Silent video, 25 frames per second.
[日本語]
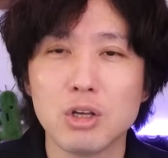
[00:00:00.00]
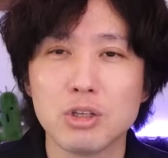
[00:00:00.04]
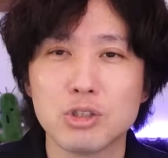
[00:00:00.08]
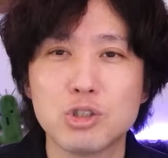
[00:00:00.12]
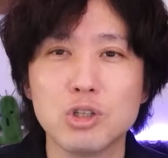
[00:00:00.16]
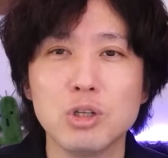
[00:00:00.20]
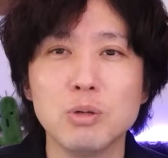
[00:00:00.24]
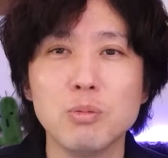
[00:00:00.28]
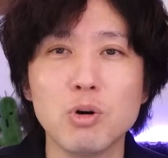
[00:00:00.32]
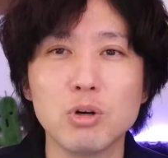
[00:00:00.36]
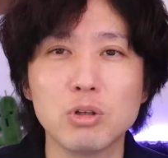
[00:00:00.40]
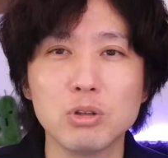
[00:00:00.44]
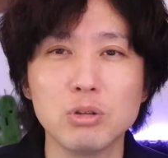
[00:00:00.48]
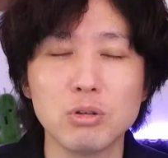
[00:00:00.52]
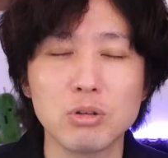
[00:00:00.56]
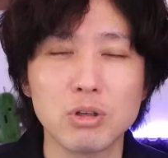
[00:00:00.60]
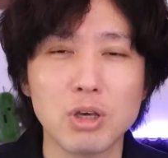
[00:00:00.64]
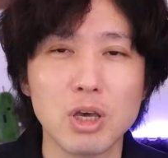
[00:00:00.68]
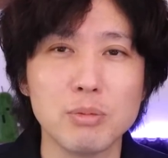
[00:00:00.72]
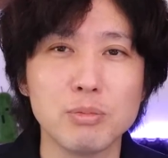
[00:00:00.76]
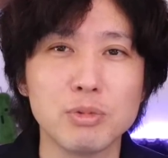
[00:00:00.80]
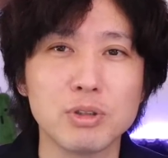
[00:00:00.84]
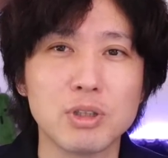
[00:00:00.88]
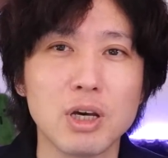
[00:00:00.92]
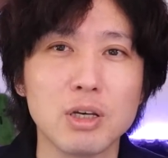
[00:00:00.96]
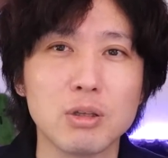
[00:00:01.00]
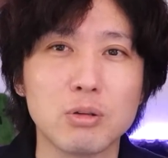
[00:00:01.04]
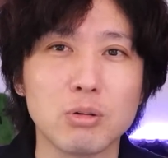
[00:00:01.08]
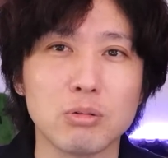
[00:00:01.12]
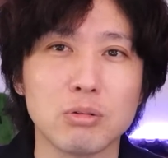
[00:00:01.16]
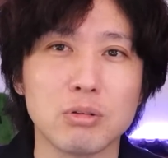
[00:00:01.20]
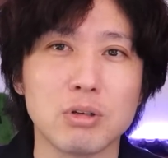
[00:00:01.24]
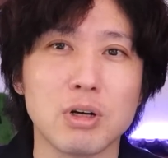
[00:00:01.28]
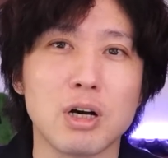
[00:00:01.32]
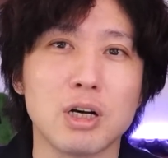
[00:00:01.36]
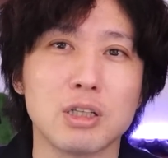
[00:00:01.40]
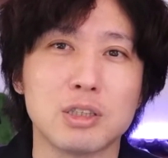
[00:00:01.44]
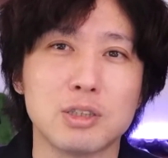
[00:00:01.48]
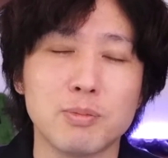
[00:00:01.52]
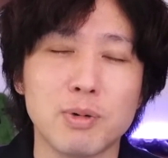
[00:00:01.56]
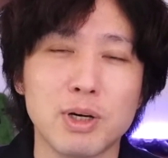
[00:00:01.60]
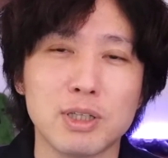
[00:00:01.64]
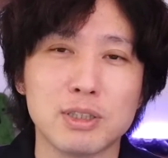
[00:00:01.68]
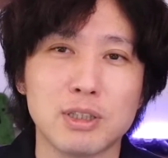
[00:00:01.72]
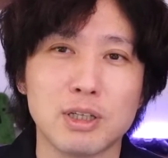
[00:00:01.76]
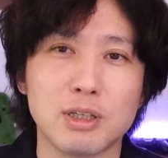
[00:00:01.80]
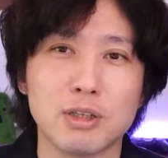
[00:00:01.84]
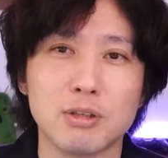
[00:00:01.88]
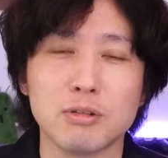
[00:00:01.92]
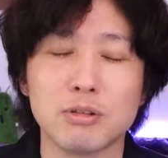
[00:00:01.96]
注目のゲームタイトルが発
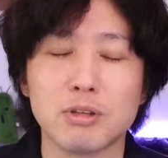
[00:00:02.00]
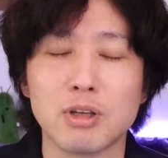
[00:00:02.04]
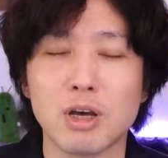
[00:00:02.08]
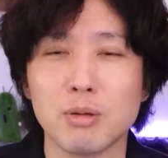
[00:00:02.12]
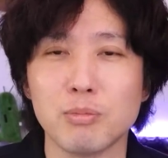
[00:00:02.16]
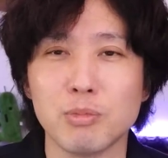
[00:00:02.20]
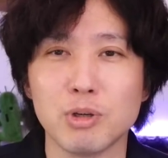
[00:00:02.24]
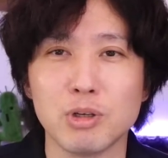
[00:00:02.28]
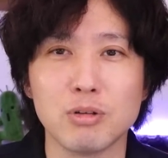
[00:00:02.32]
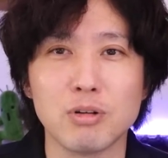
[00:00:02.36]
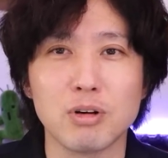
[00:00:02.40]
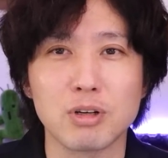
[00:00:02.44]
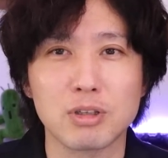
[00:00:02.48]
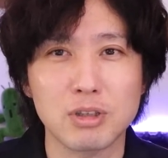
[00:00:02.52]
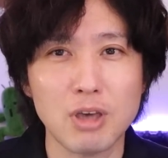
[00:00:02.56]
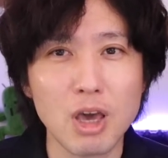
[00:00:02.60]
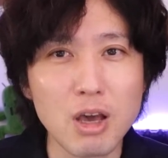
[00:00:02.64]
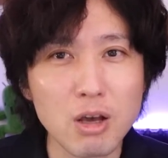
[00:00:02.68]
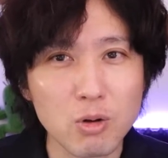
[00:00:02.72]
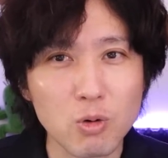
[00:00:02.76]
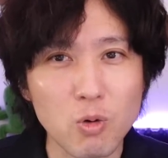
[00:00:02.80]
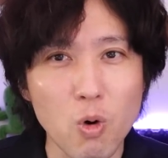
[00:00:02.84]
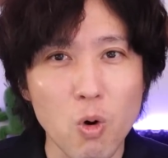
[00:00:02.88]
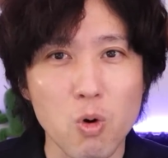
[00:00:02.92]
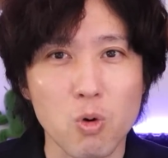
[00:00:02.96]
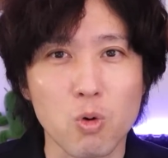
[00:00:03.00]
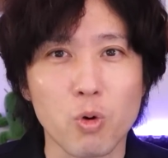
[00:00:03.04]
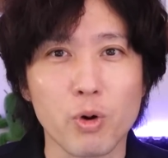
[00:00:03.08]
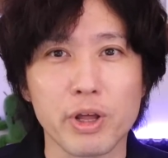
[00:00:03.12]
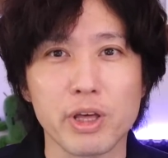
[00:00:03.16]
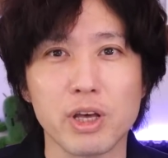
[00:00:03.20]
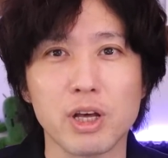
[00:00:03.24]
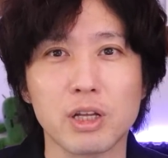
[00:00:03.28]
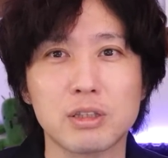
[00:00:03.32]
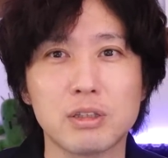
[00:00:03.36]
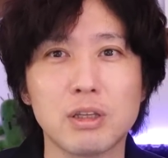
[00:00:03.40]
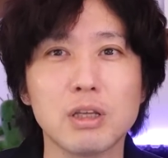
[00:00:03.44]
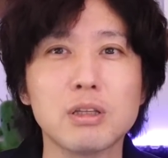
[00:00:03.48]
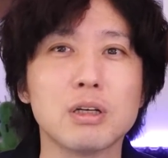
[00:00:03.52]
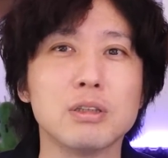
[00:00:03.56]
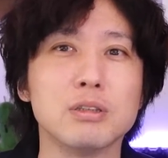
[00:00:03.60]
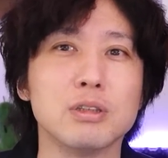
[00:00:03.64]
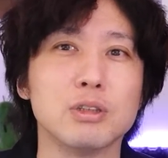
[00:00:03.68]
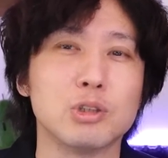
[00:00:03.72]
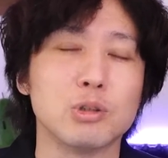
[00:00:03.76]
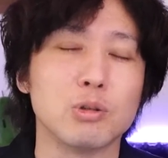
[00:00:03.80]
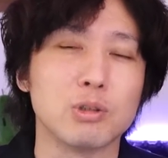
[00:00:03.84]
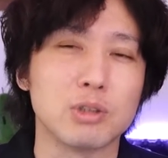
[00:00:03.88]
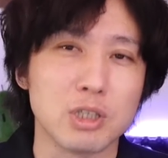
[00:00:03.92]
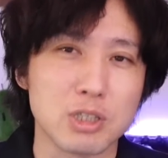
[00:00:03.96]
売されるタイミングは結構これやってたん
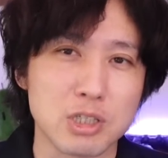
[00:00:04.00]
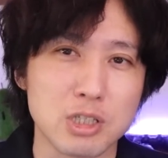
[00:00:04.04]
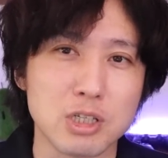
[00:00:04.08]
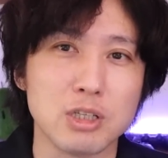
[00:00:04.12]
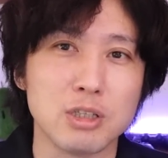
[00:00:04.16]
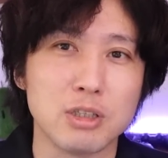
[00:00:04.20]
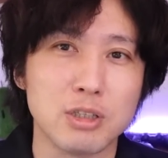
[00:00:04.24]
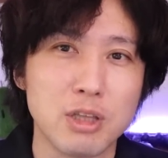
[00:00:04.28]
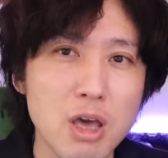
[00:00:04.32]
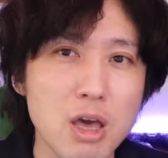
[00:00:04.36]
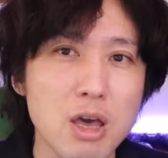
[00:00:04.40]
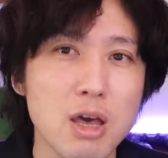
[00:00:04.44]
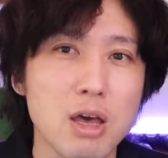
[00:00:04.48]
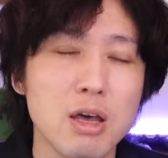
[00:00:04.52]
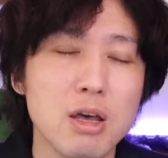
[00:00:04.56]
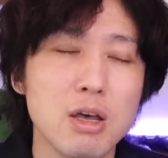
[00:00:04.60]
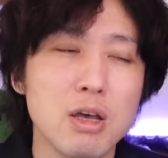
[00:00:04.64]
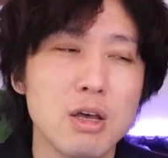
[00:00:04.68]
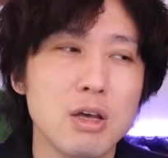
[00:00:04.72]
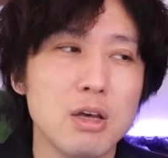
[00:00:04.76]
ですよ私で